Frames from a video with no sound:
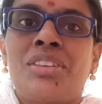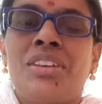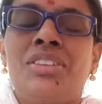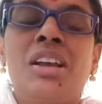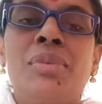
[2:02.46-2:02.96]

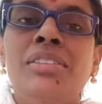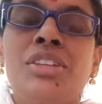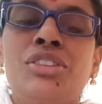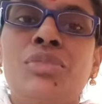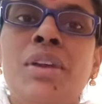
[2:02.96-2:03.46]
இதுக்கு மேலே
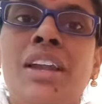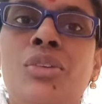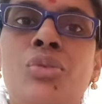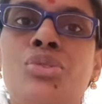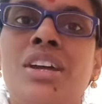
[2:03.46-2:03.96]
சத்தியமாக என்கிட்ட
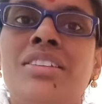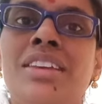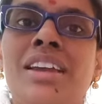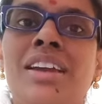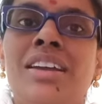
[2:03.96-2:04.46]

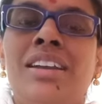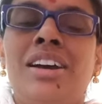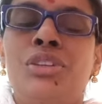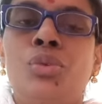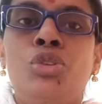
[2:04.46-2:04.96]
கொடுத்துடாதீங்க
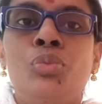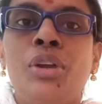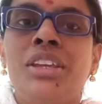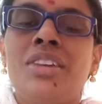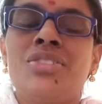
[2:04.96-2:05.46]
நான் தோற்று
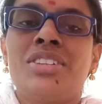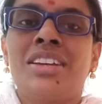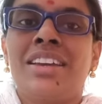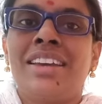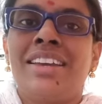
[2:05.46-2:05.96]
போயிட்டுனே
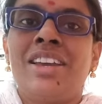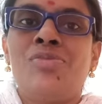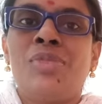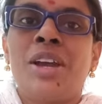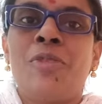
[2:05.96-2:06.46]
வச்சுக்கிறேன்
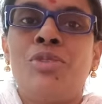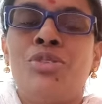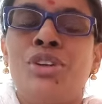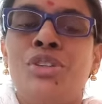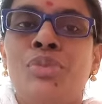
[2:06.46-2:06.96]
கேமில் அப்படின்னு
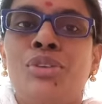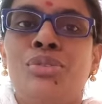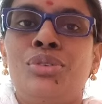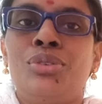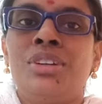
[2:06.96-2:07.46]
சொல்லி அந்த பையன்
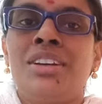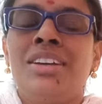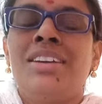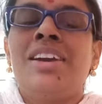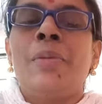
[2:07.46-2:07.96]
சொல்லுது
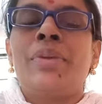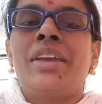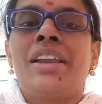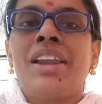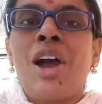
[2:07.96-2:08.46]
அப்புறம்
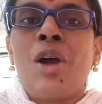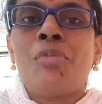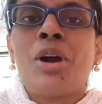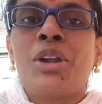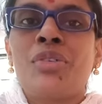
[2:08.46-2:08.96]
எல்லா
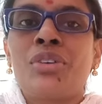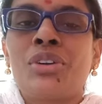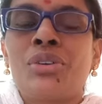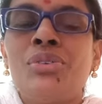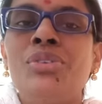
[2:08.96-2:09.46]

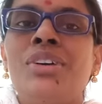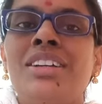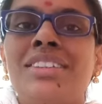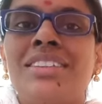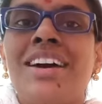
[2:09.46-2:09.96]
மாணவர்கிட்டும்
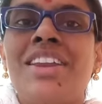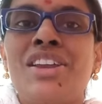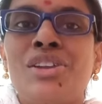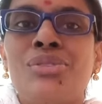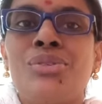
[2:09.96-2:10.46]
இந்த சார்
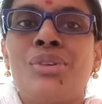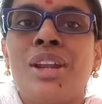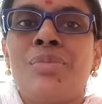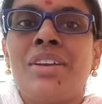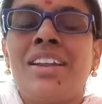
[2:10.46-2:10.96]
என்ன
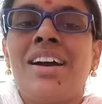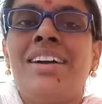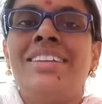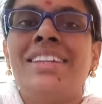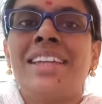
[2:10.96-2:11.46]
சொல்கிறார் அப்படின்னா
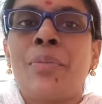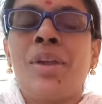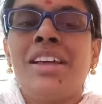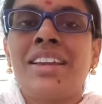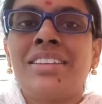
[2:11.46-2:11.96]
இந்த
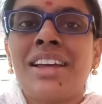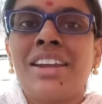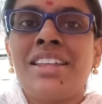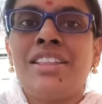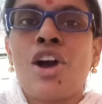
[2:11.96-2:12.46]
டம்ளர் இருக்கிற
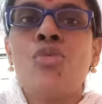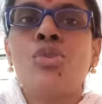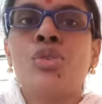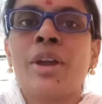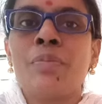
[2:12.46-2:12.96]
தண்ணி தான்
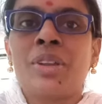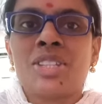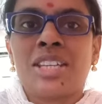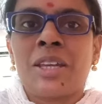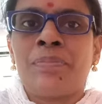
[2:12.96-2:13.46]
உங்களுக்கு வர
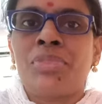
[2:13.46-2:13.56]
பிரச்சனை